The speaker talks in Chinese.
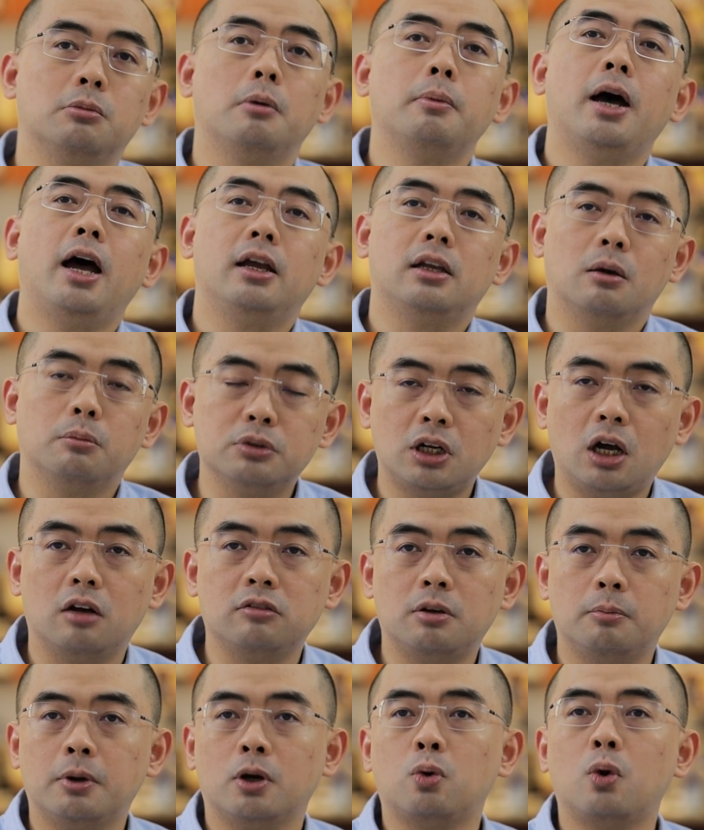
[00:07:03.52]
怎么判，也不知
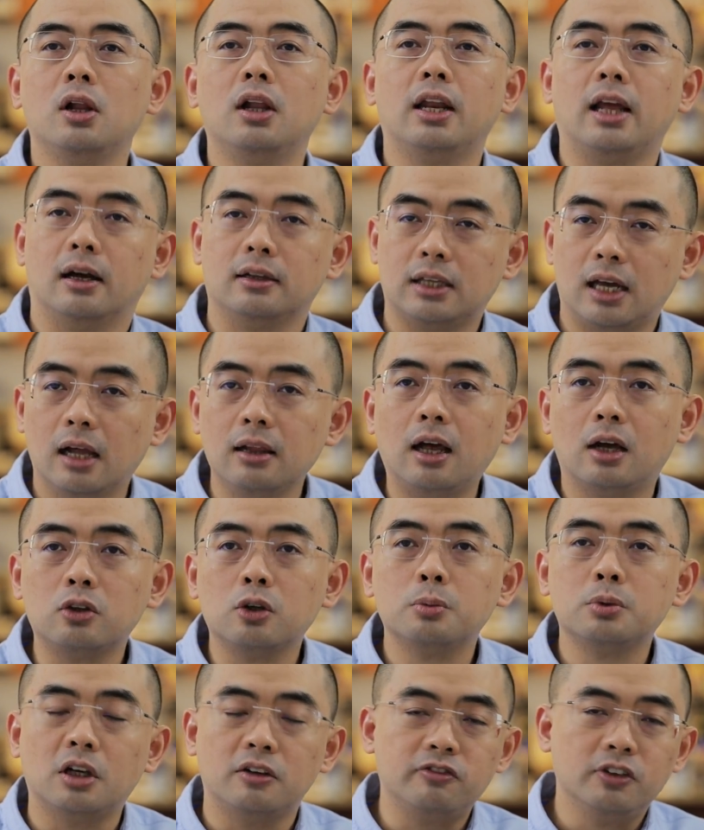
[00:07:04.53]
道现在关了两年了，
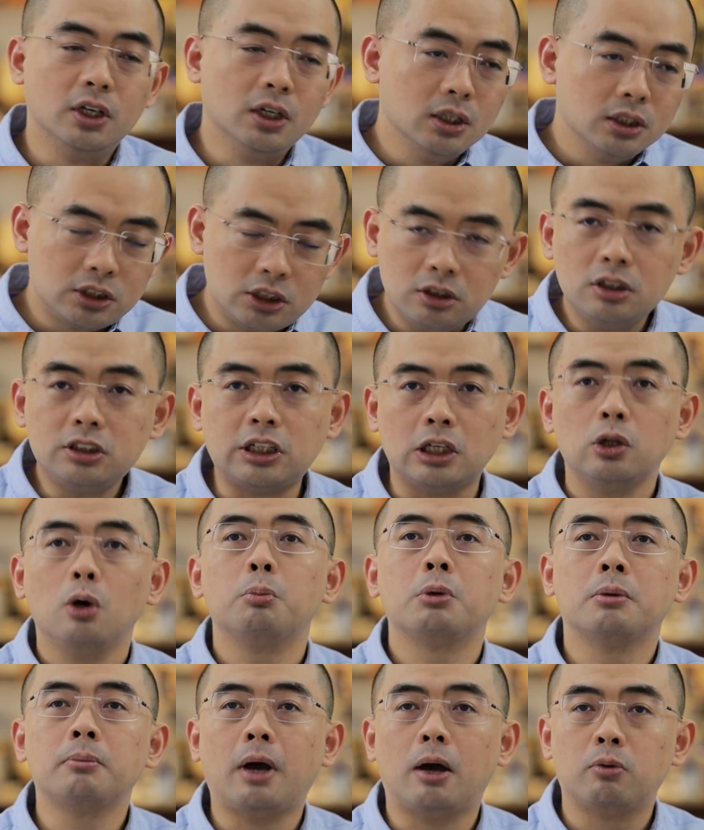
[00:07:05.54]
对不对？其实谁都
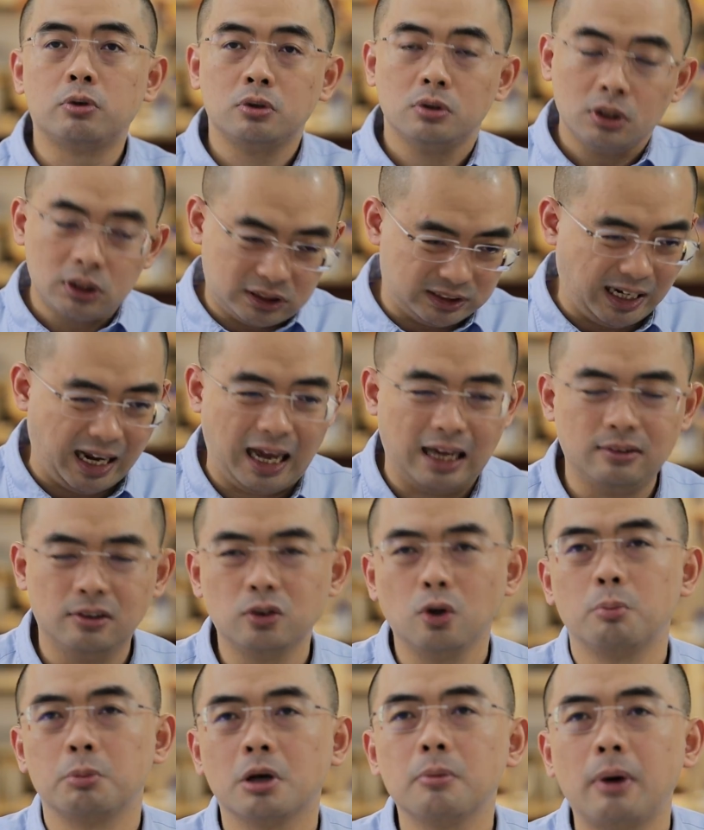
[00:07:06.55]
明白，我觉得傻子
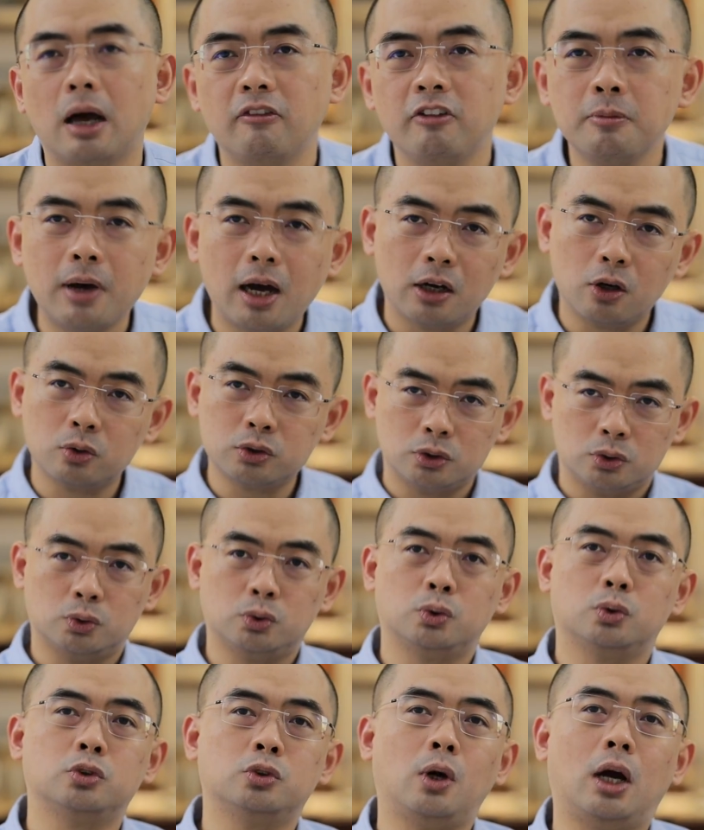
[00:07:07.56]
都明白，为嘛
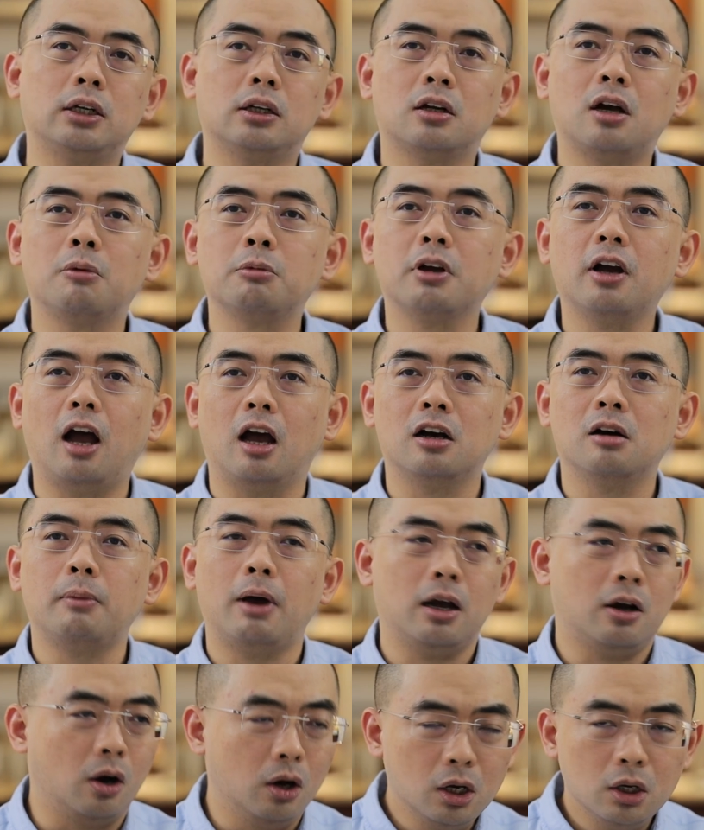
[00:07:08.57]
是抓这个康明凯和
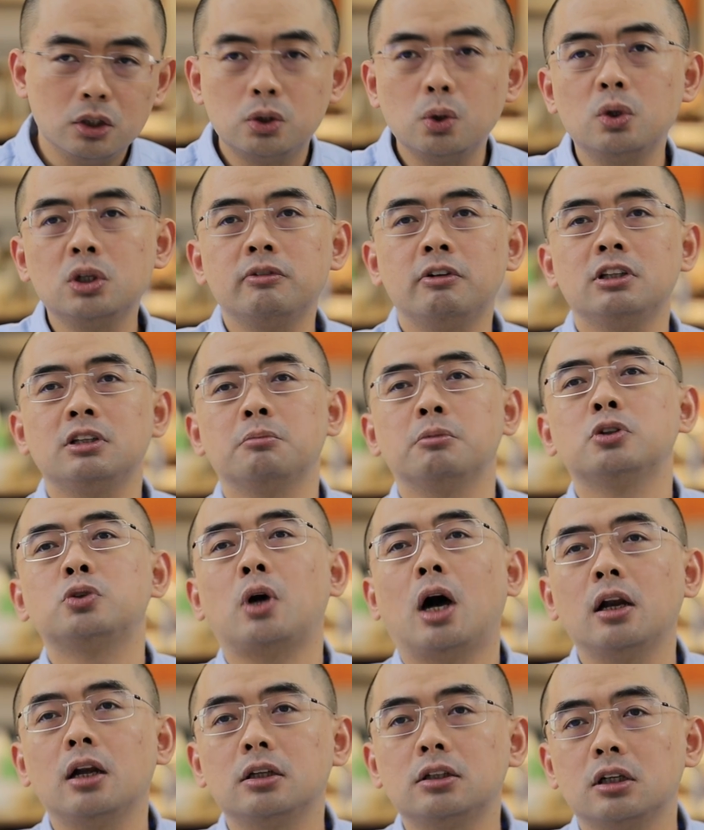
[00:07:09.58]
Michael？就是因为你们
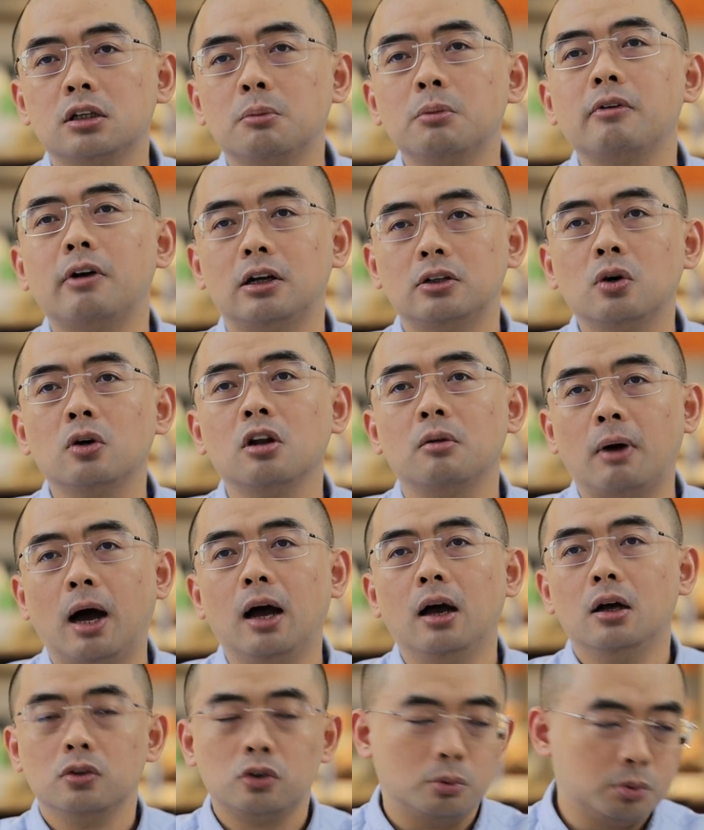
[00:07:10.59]
抓了这个孟晚舟了
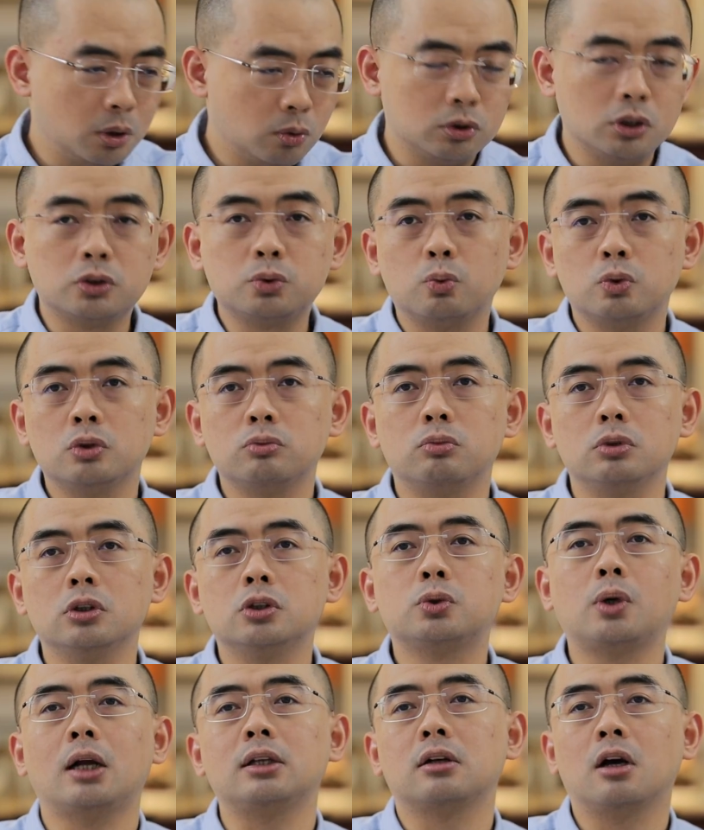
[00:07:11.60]
嘛，对不对？我就我就我
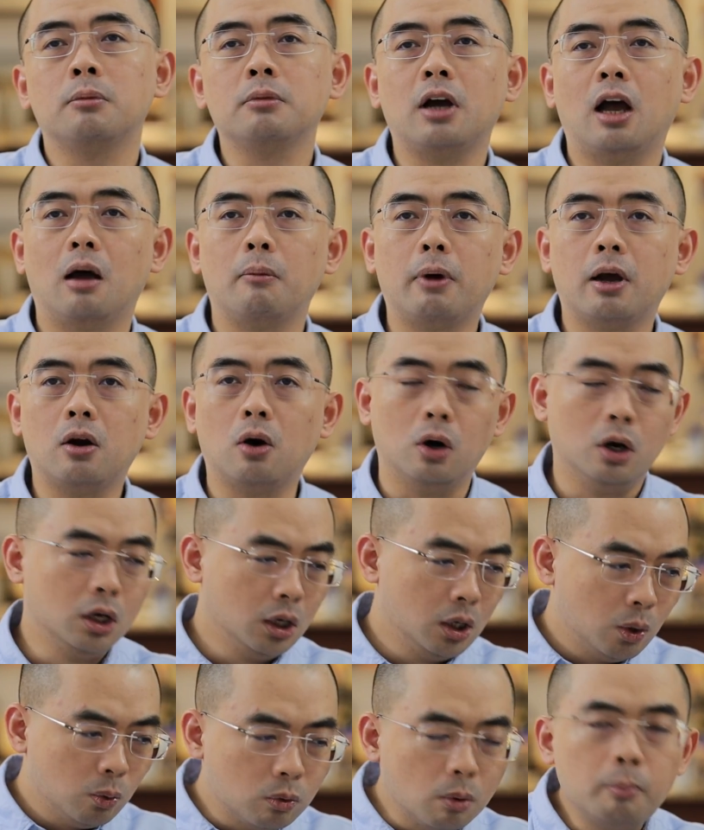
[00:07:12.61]
就抓你康明凯 Michael，
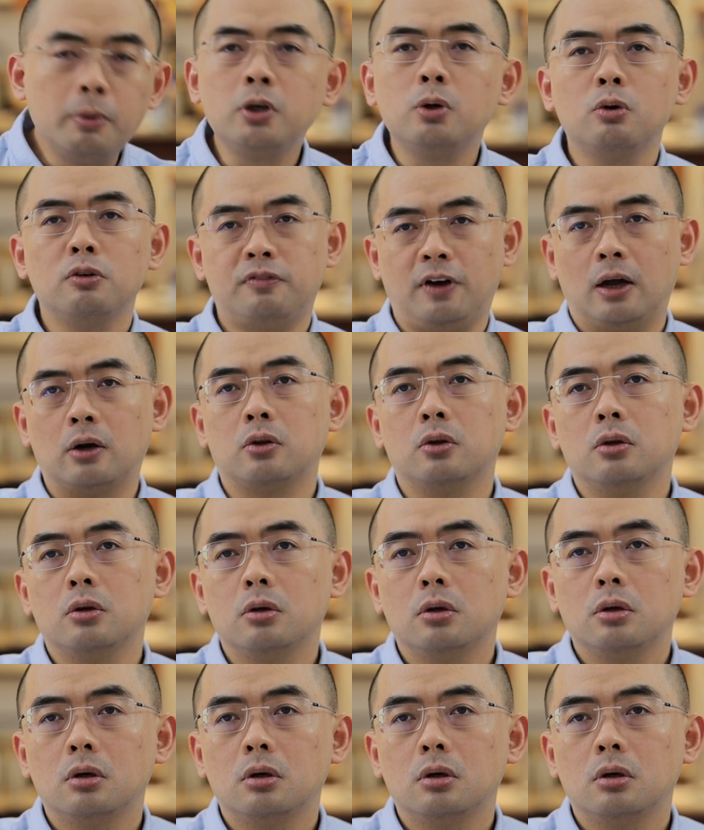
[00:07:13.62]
我没有法律，